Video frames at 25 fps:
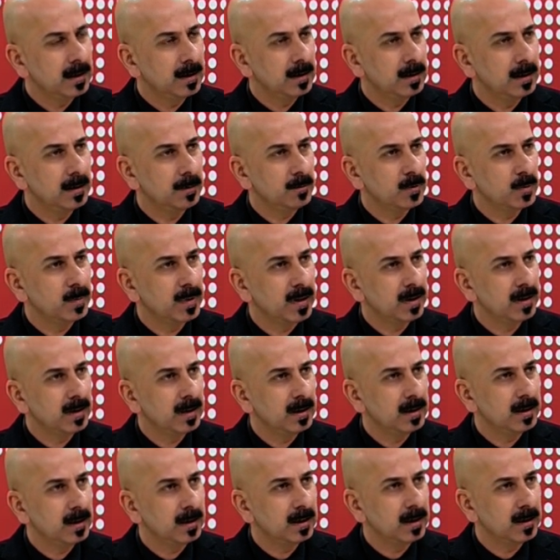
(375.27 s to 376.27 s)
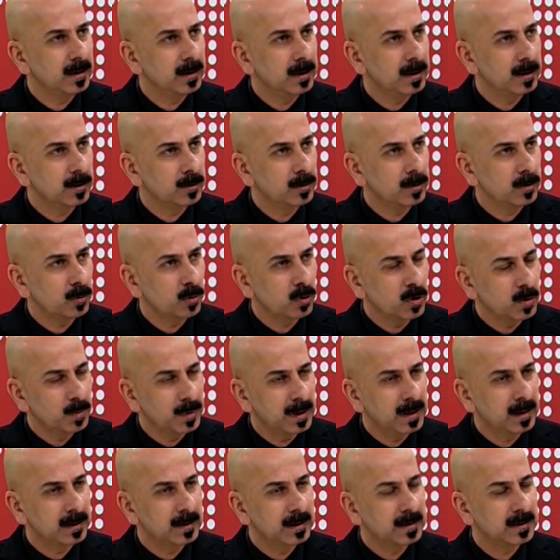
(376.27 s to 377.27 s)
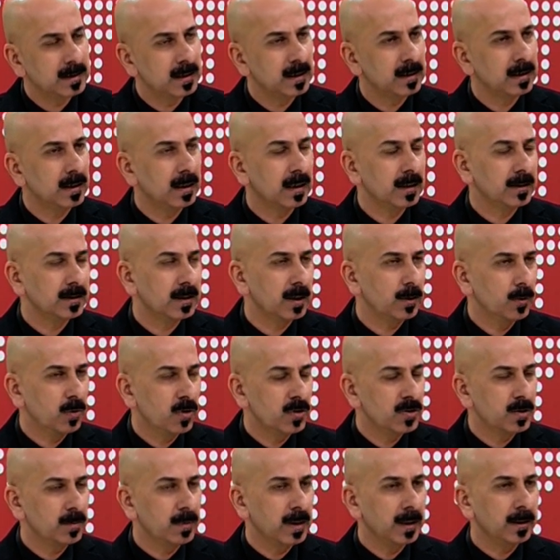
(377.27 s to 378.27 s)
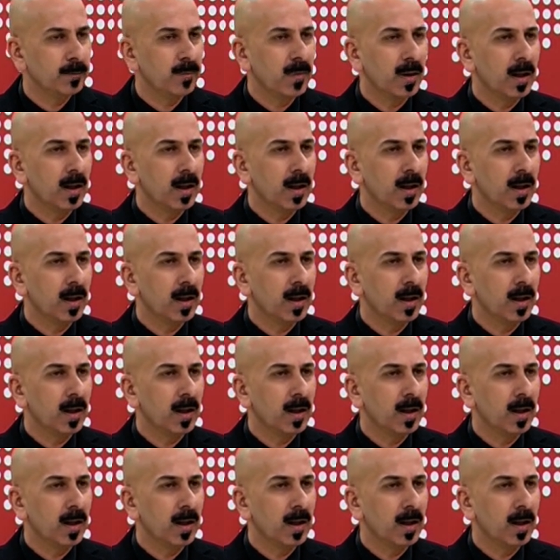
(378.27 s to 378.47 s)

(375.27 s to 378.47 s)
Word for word: ممثل للتركمان السيد حسن عزمان